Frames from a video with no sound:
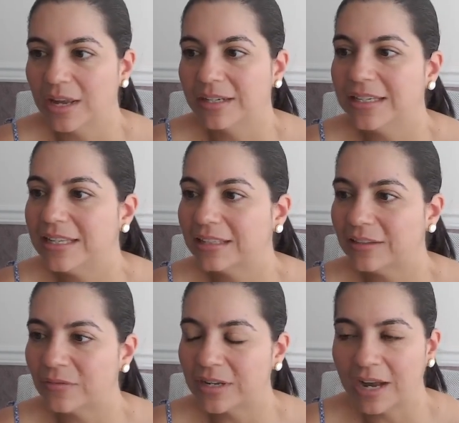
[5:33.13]
ni
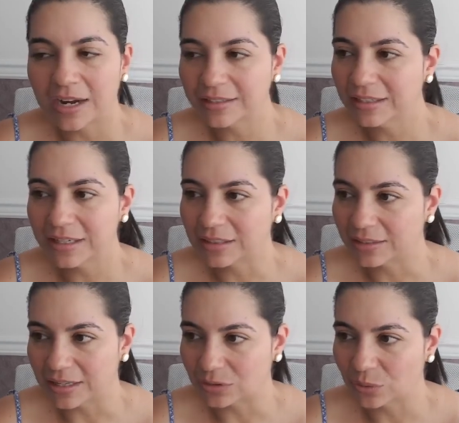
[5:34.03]
identificarse en
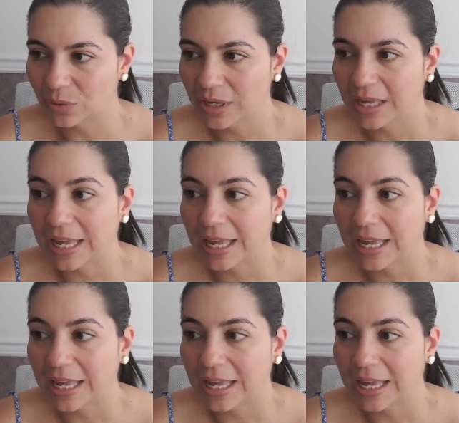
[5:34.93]
exceso